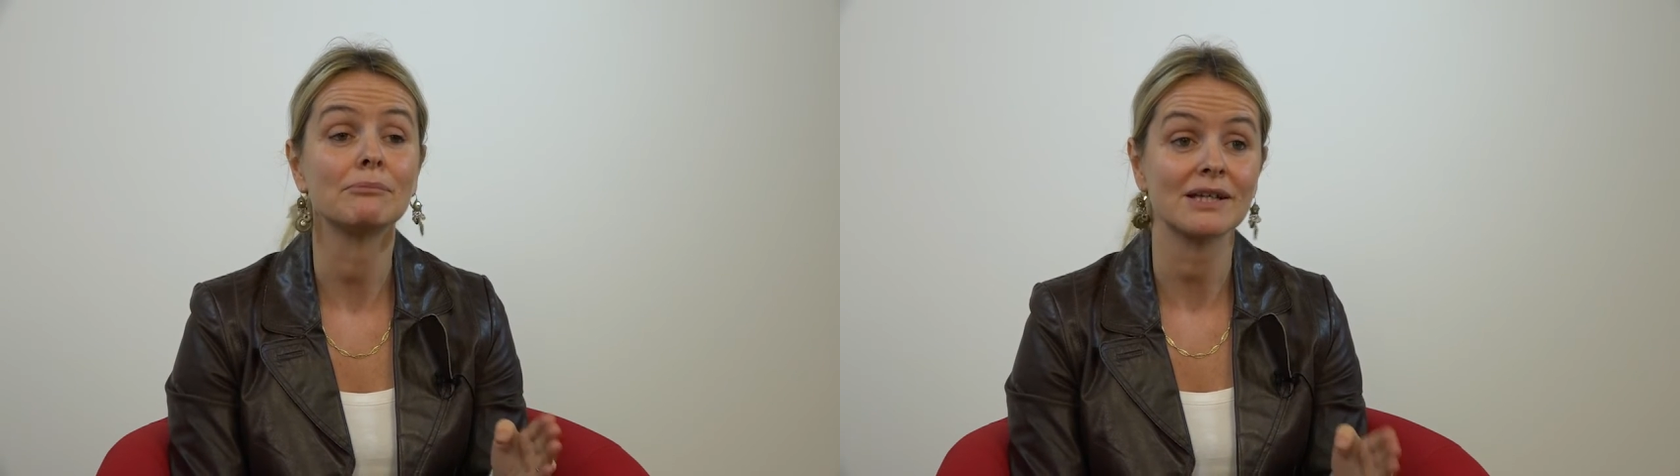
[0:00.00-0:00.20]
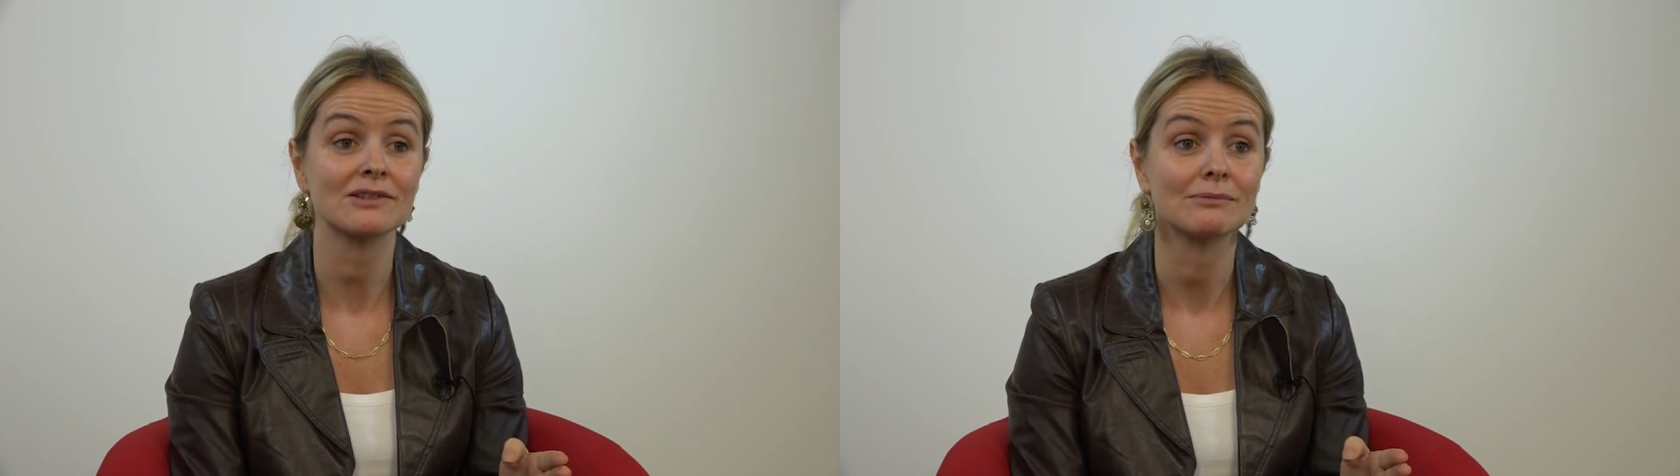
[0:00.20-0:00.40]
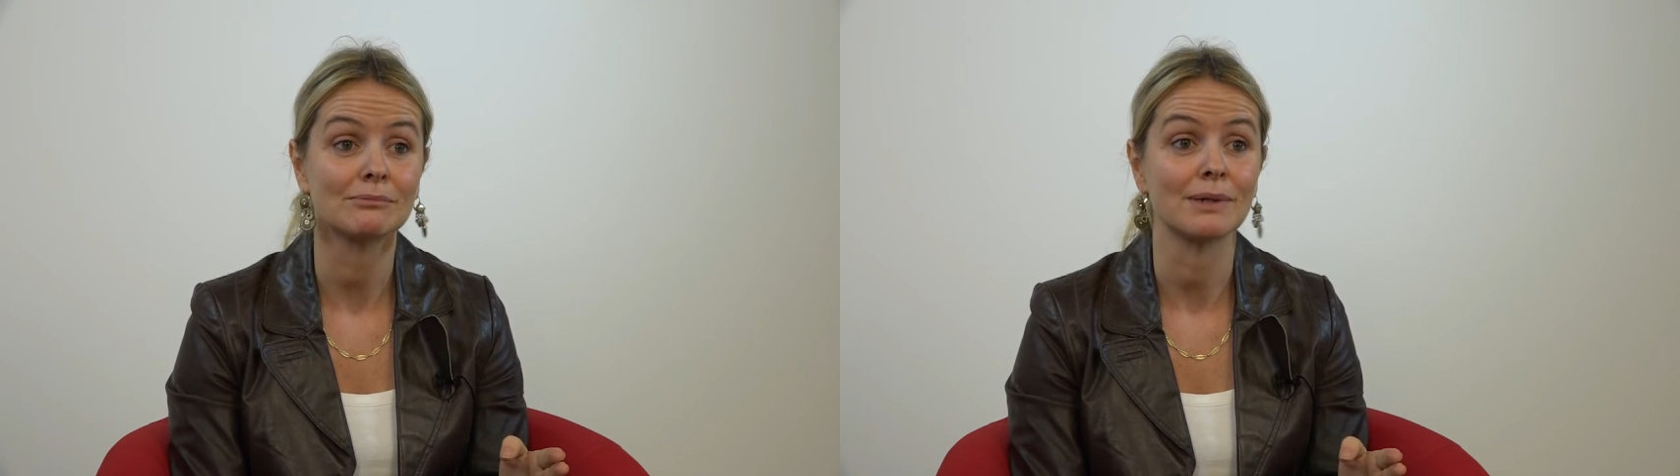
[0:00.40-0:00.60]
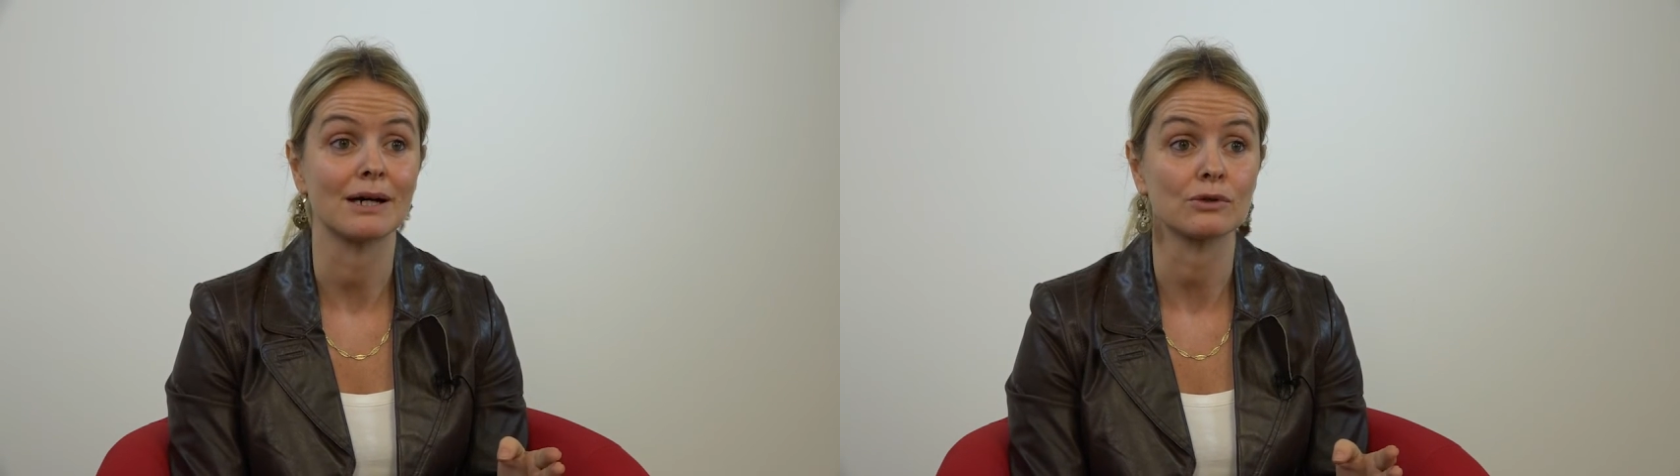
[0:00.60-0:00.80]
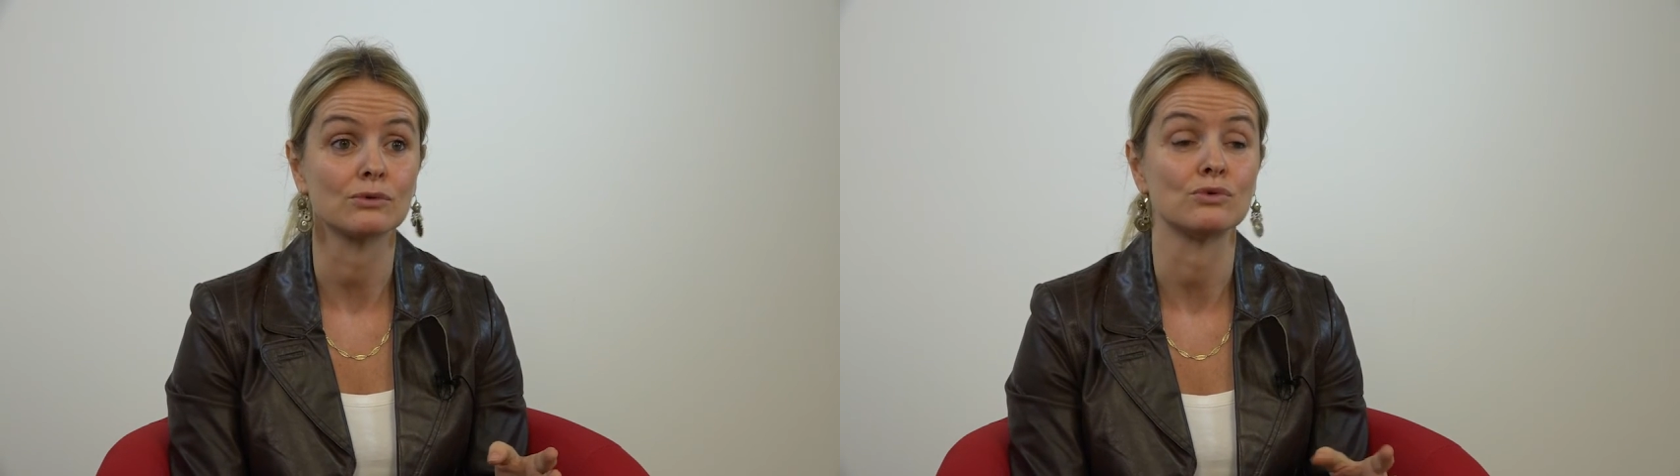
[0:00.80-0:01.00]
passe
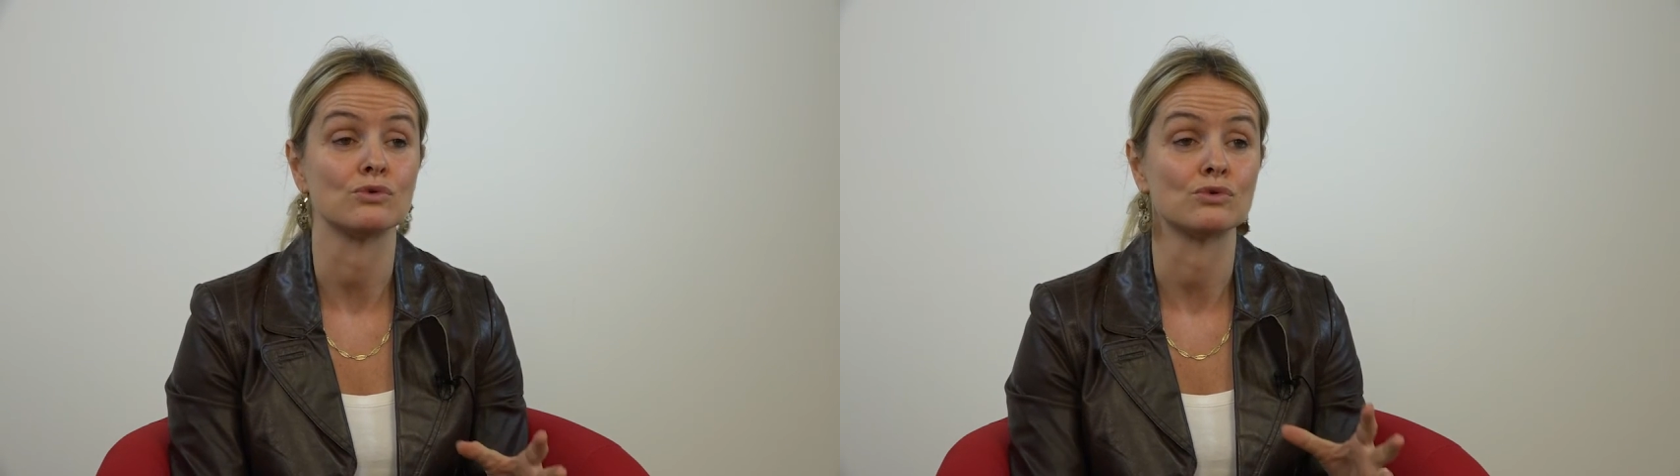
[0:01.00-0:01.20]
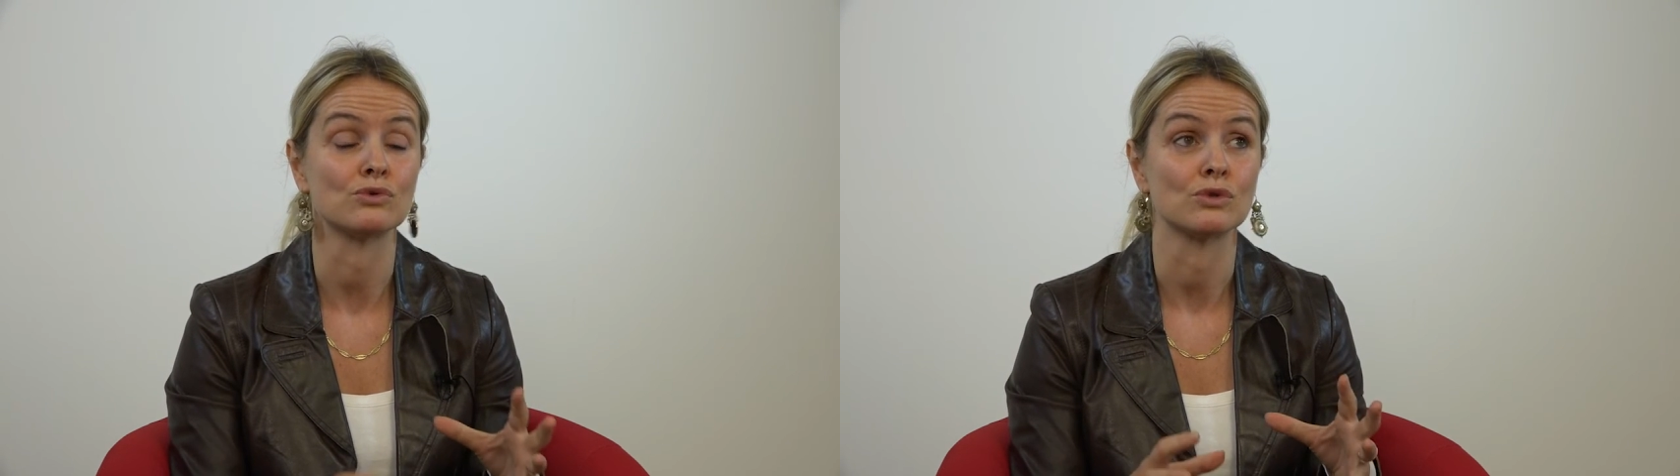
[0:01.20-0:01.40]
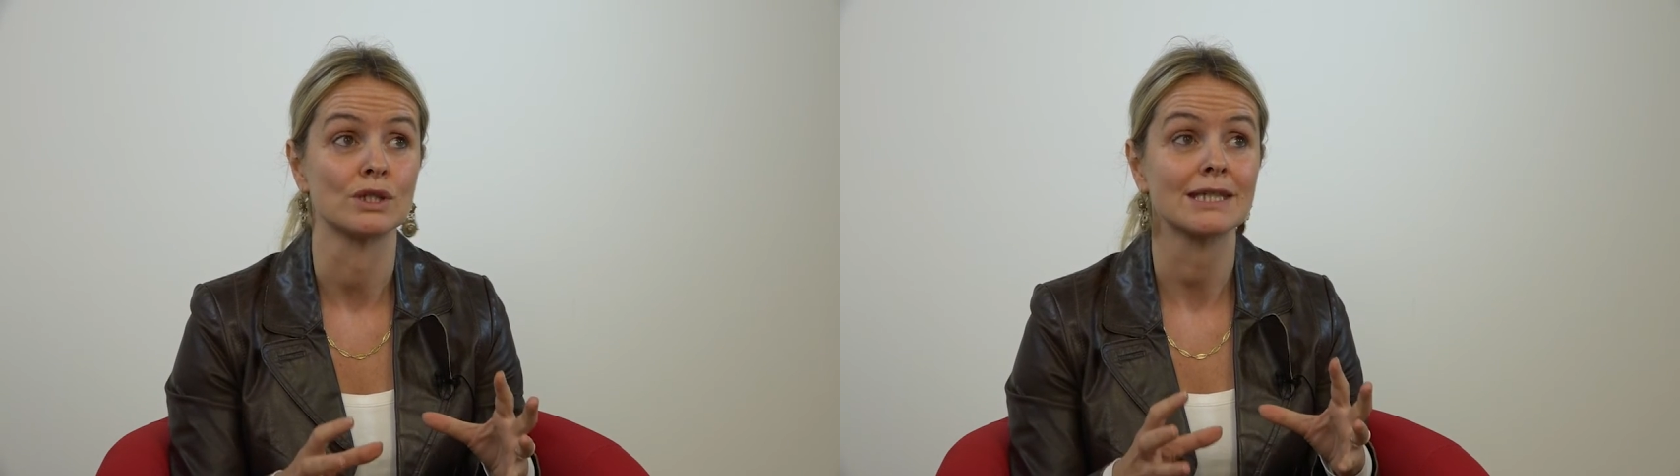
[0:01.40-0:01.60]
par une